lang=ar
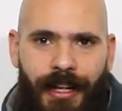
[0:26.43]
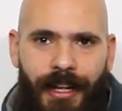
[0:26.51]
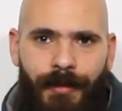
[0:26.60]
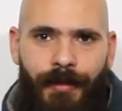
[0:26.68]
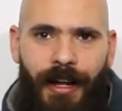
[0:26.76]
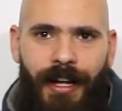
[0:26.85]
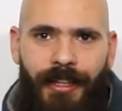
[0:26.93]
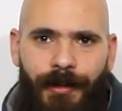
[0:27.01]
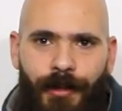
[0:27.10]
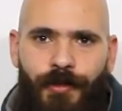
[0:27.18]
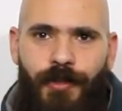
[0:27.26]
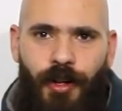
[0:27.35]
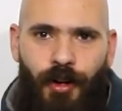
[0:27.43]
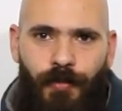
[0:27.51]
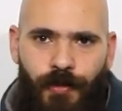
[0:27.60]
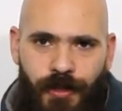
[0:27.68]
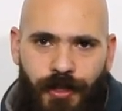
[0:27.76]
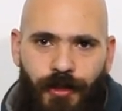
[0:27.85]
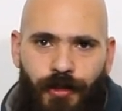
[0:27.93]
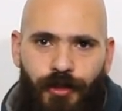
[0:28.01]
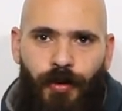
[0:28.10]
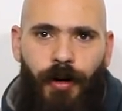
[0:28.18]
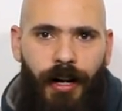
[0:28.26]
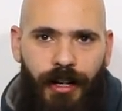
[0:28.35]
الكلب لحد ما يوصل عمره ست
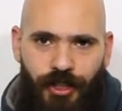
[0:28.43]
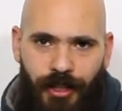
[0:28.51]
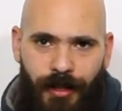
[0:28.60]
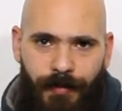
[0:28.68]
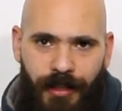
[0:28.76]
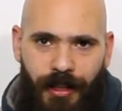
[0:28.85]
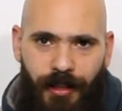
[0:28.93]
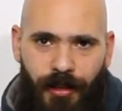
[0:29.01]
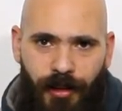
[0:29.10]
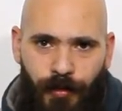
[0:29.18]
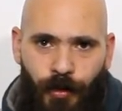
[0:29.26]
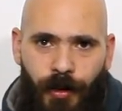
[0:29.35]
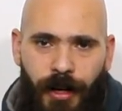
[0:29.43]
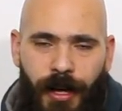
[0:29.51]
شهور علشان ابتدي ادربه